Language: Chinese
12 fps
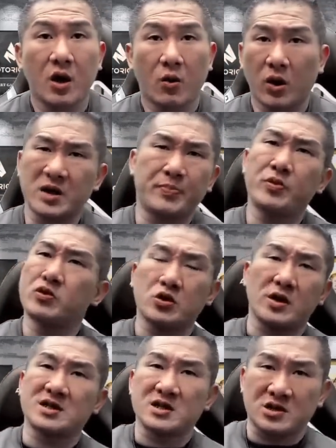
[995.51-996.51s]
我的部
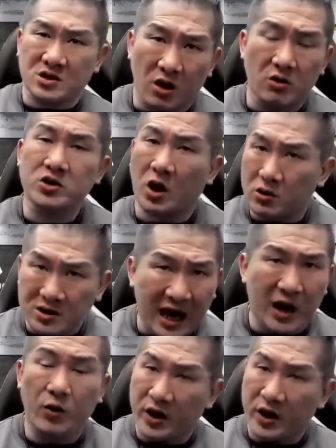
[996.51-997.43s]
队是从头到